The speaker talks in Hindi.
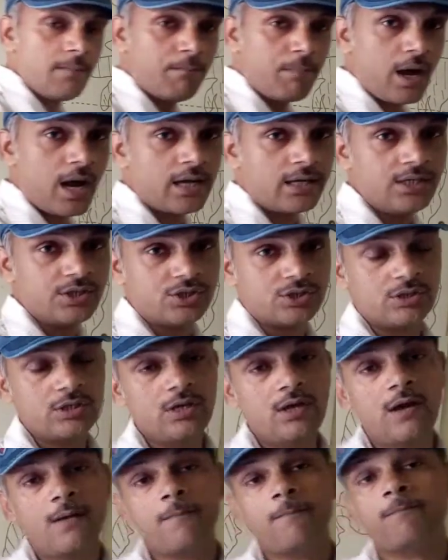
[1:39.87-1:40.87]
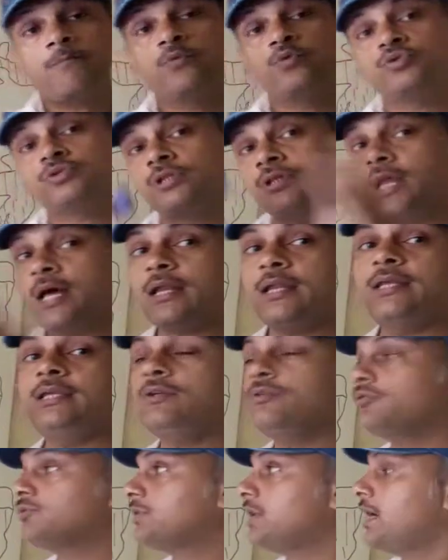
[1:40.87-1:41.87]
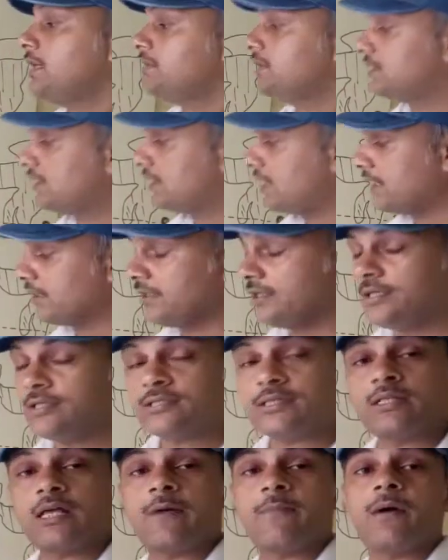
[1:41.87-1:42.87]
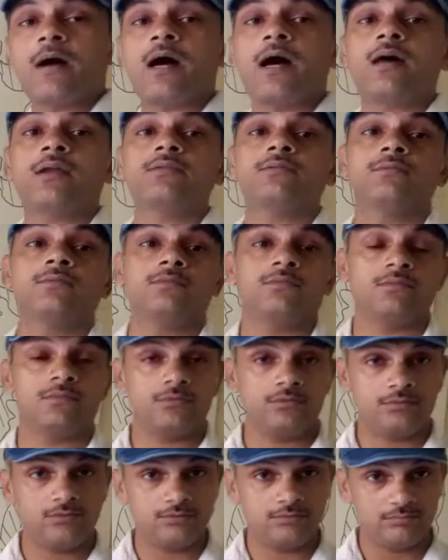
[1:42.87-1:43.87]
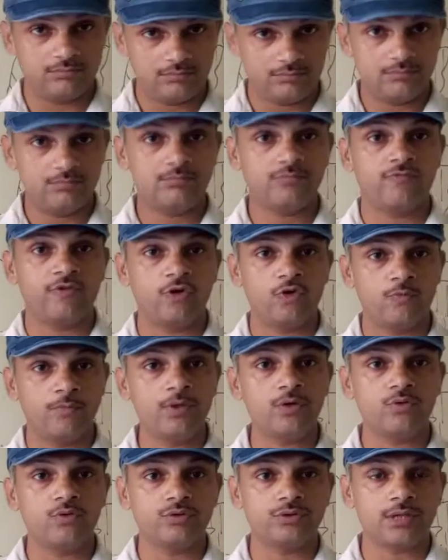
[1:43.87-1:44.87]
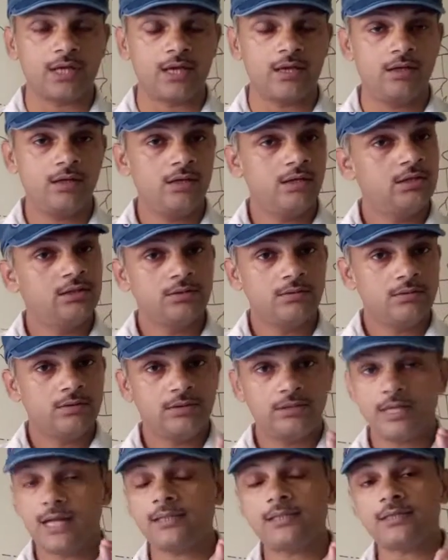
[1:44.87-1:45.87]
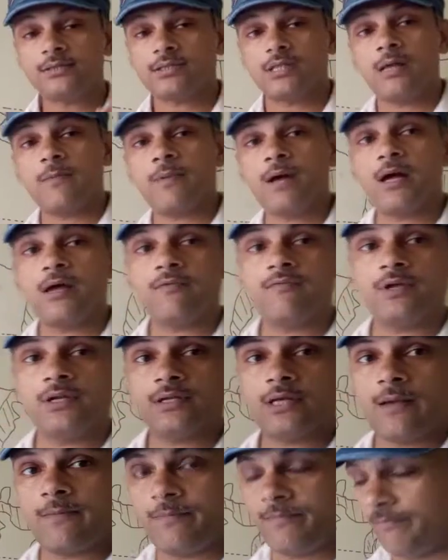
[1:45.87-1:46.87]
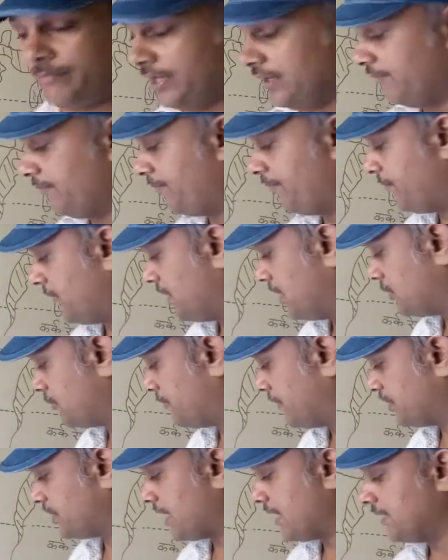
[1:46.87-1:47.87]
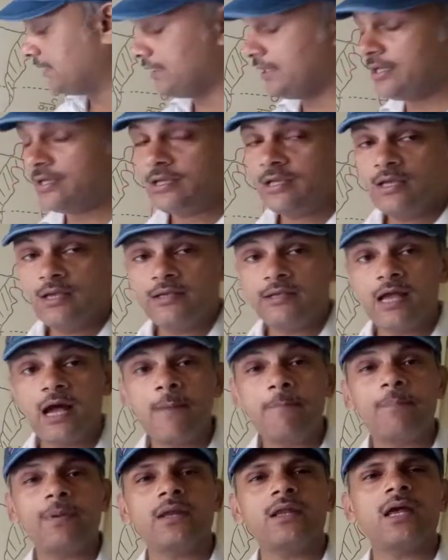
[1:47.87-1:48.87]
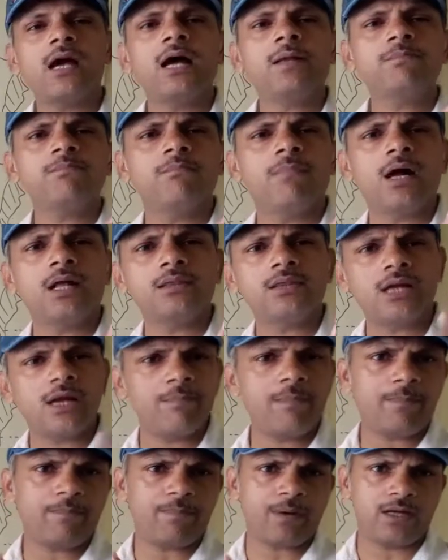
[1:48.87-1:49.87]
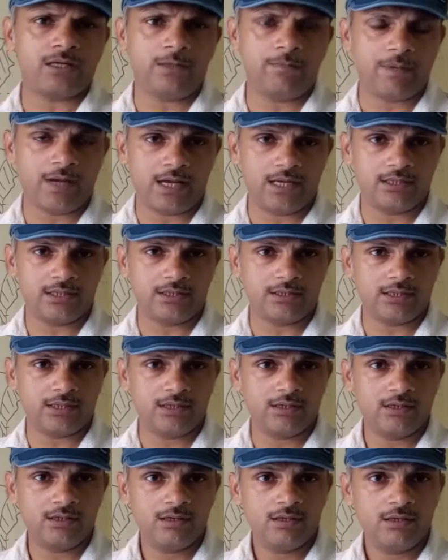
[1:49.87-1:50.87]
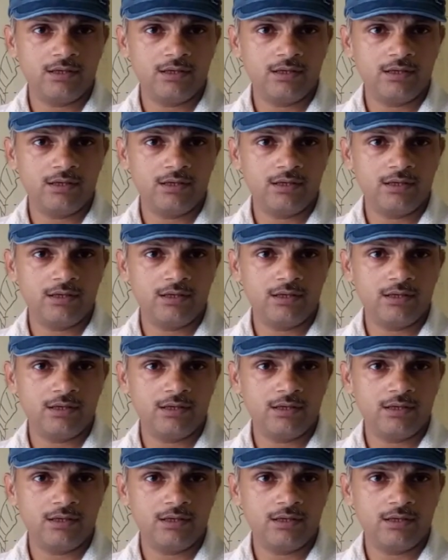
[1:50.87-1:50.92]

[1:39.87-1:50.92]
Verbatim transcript: बारिश उतना नहीं होता जितना कि सदाबहार वनों में होता है क्या था सदाबहार वन का मेन स्पेशलिटी यहाँ पर्याप्त मात्रा में पानी पाया जाता है